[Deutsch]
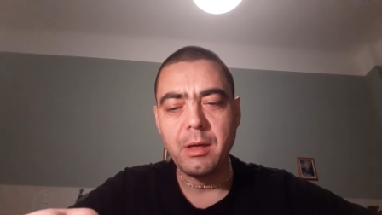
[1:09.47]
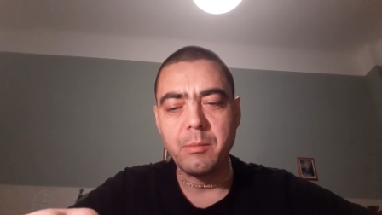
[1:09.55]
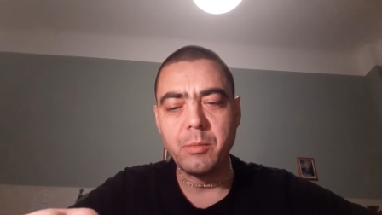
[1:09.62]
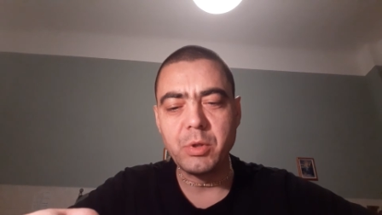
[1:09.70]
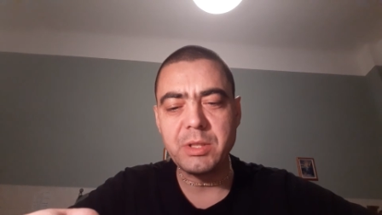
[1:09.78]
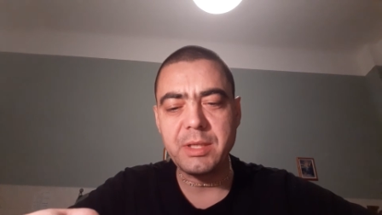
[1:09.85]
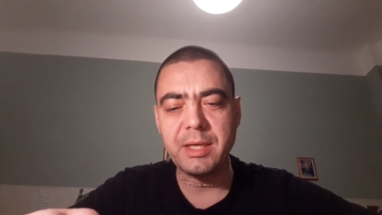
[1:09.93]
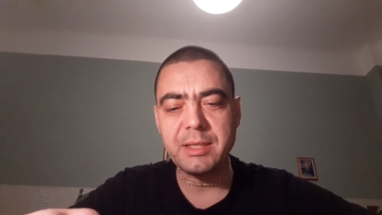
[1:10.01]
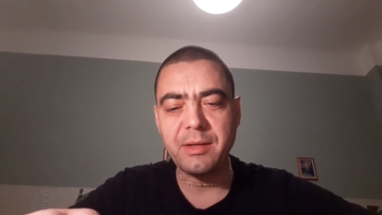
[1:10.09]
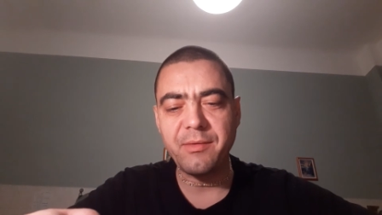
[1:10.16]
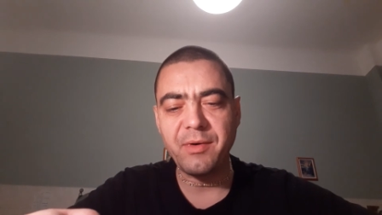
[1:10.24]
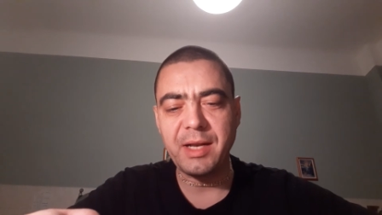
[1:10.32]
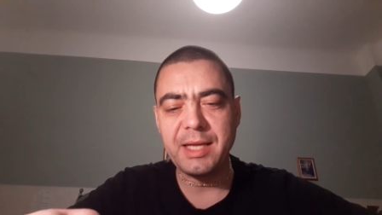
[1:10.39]
musste er
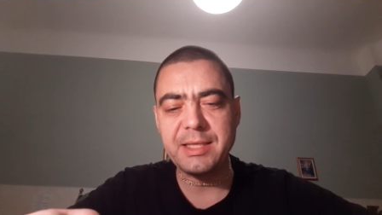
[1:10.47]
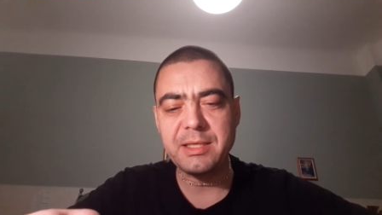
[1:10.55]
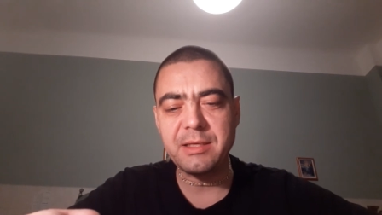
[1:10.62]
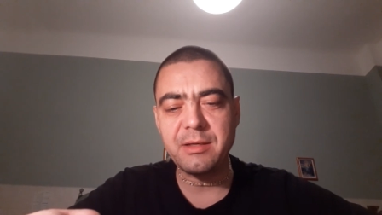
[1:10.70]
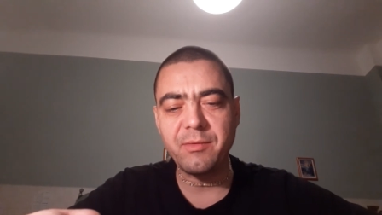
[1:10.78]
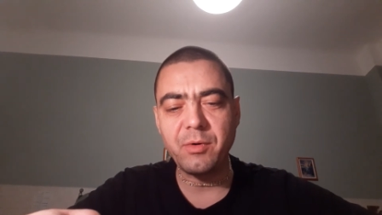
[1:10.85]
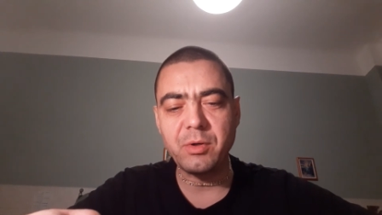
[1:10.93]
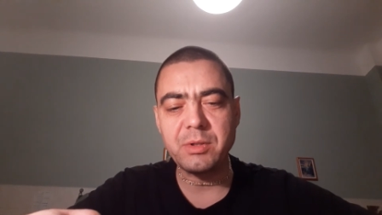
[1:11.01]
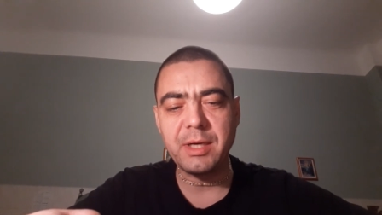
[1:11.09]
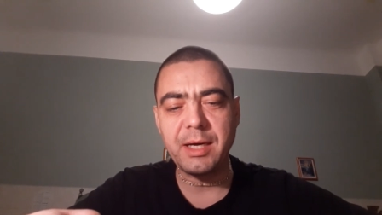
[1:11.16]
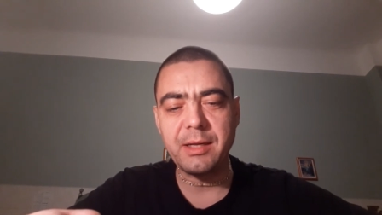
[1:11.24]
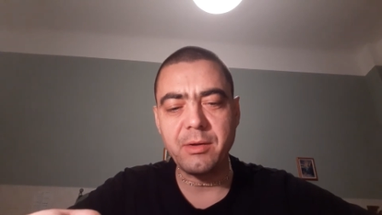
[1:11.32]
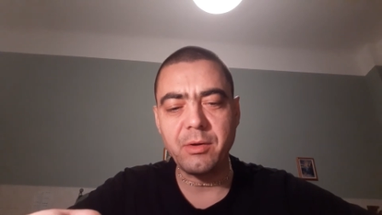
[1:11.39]
sich verletzende Worte
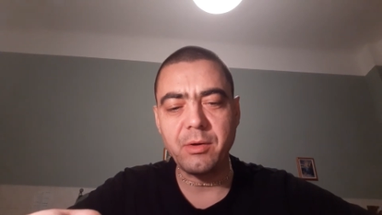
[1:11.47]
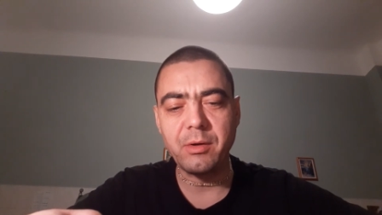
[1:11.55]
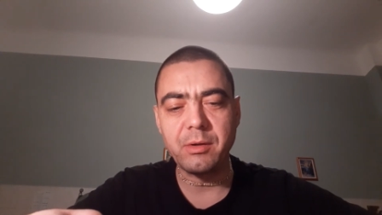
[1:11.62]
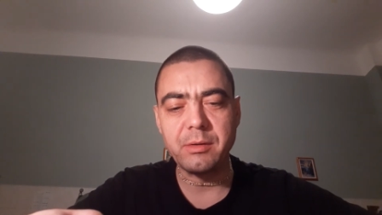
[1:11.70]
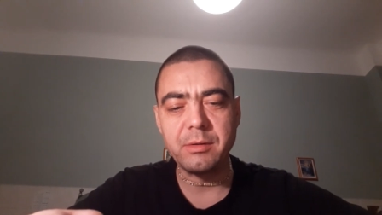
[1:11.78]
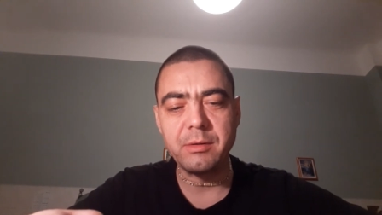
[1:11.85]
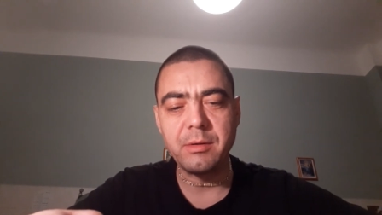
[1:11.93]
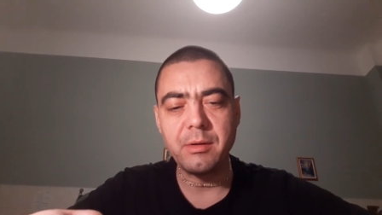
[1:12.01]
anhören.